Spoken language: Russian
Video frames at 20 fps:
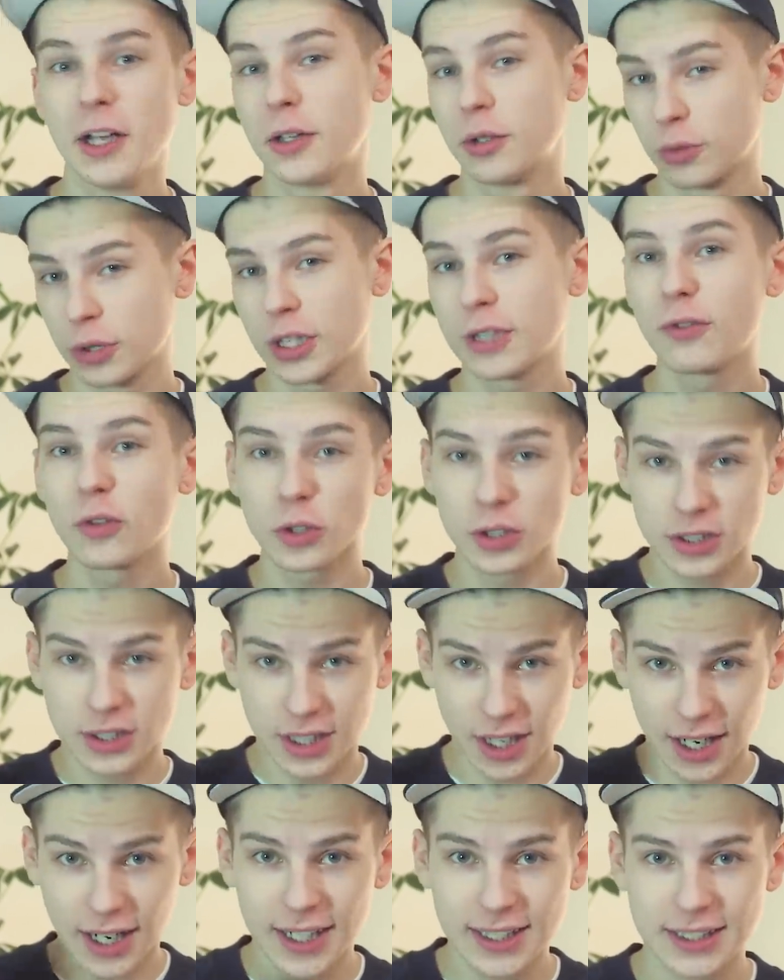Ну так вот,
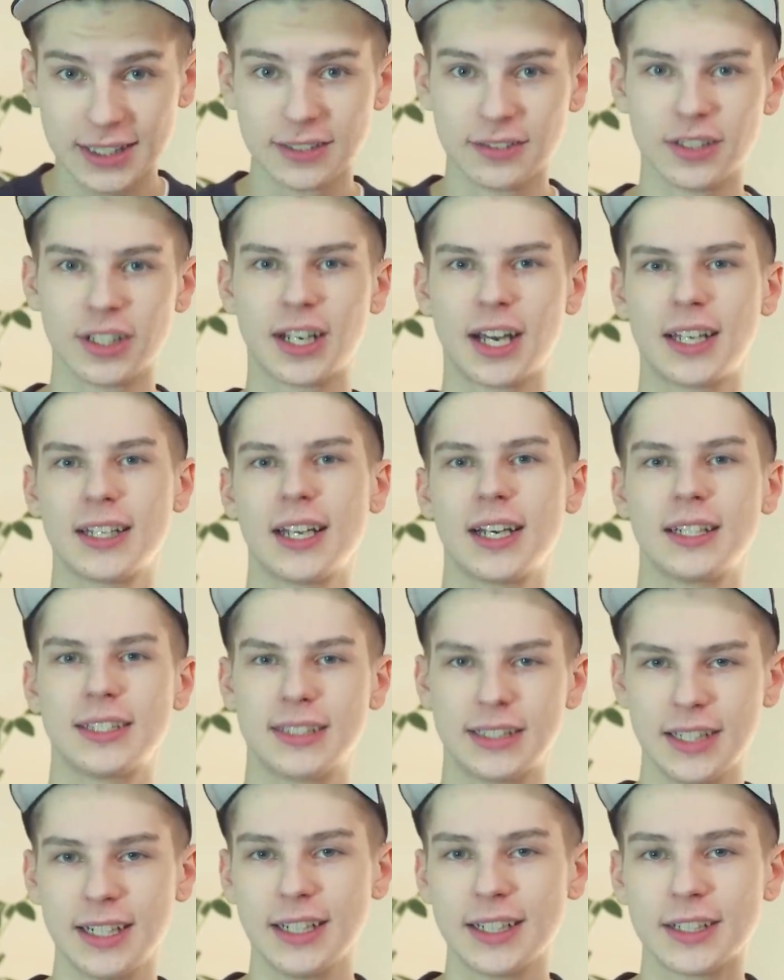здрасте, вы на канале
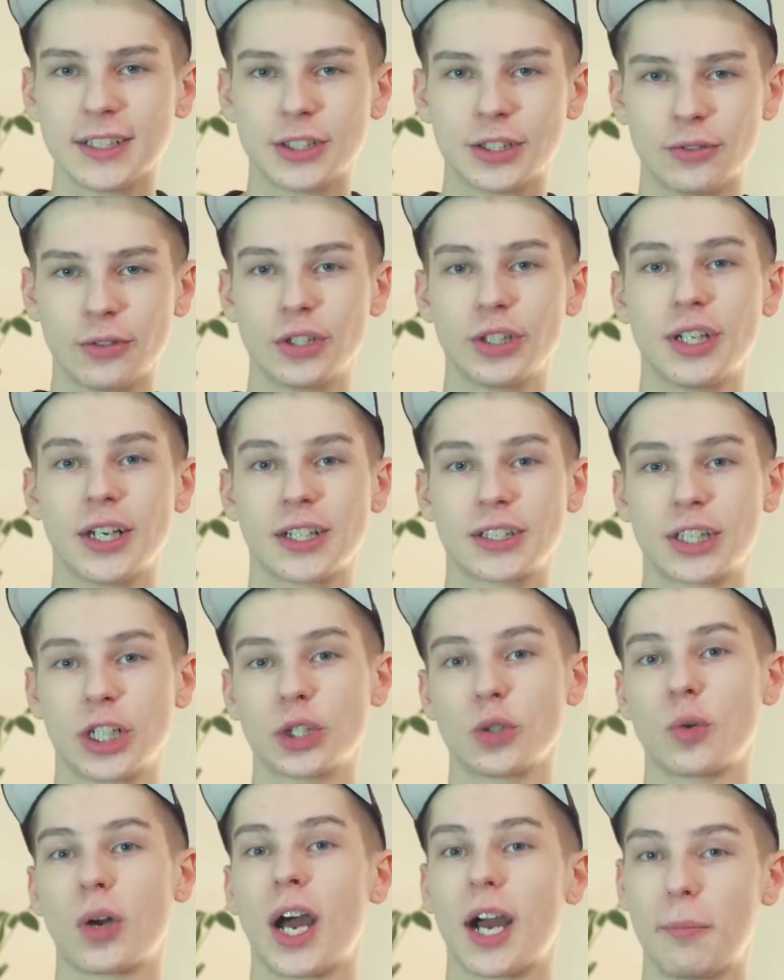Сейна, сегодня я
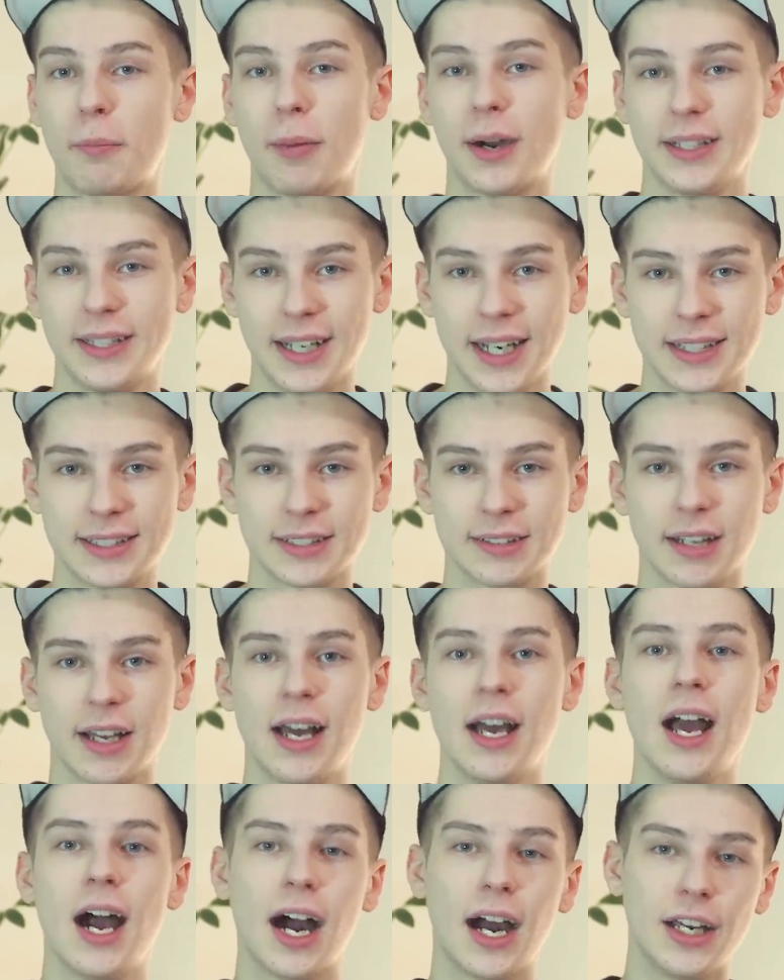расскажу, как понять
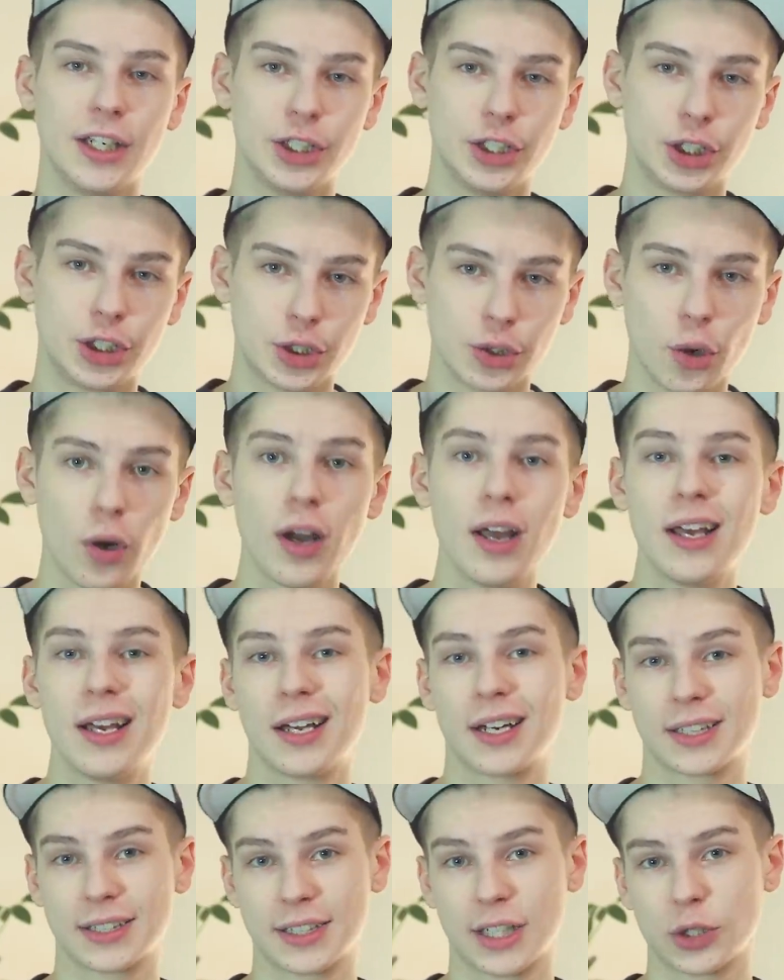это, а еще
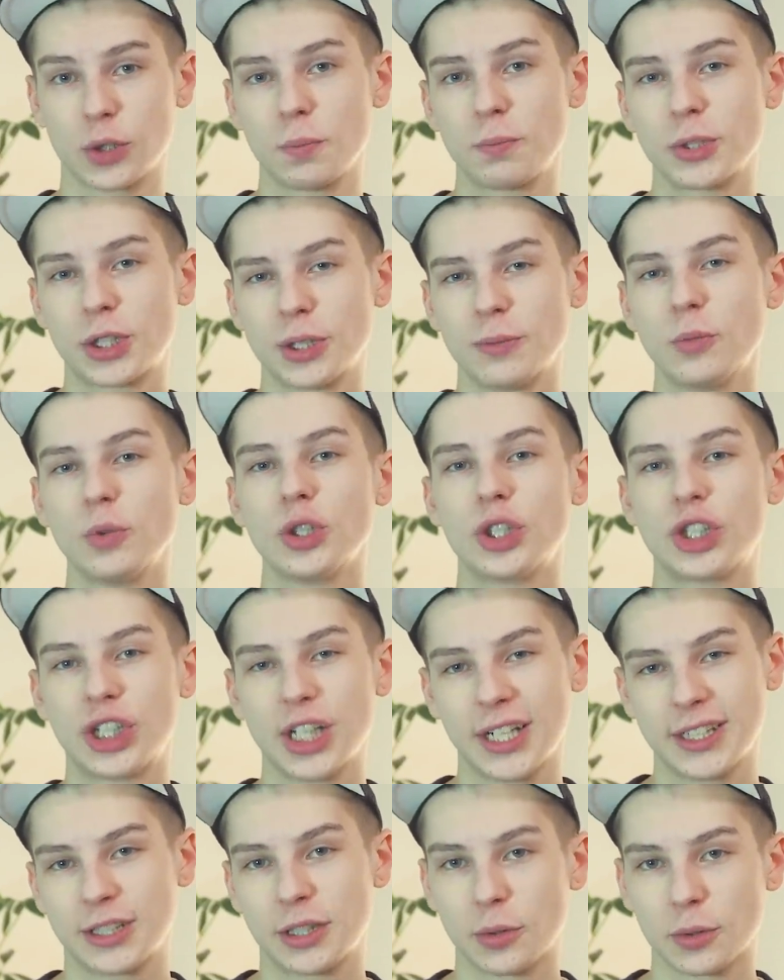расскажу, почему
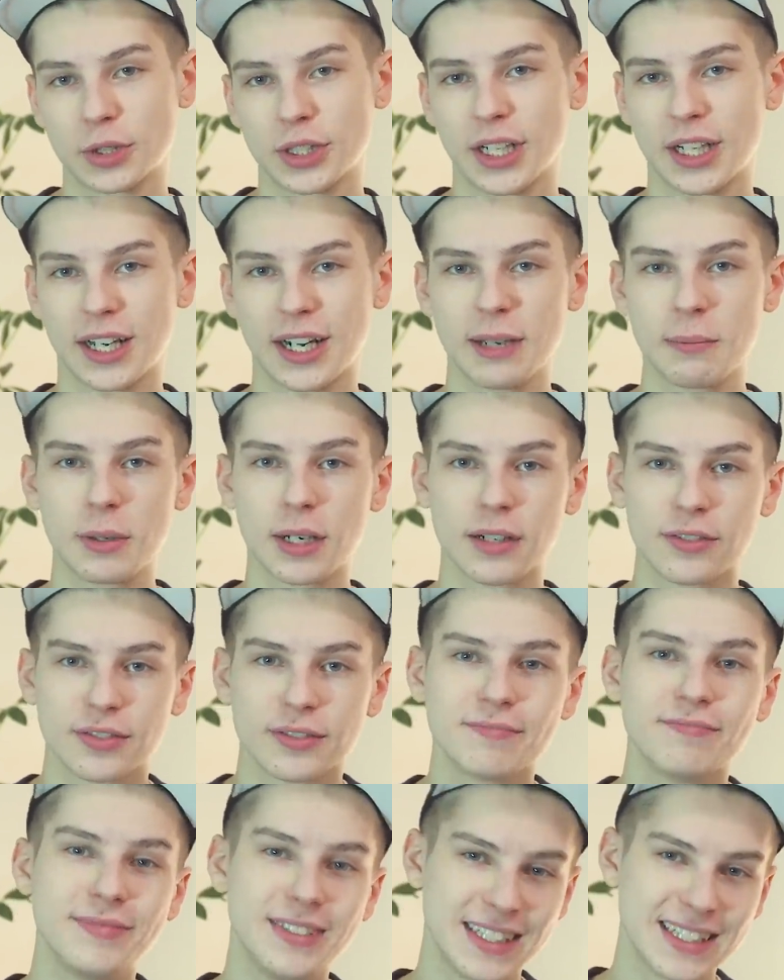часть русских рэперов не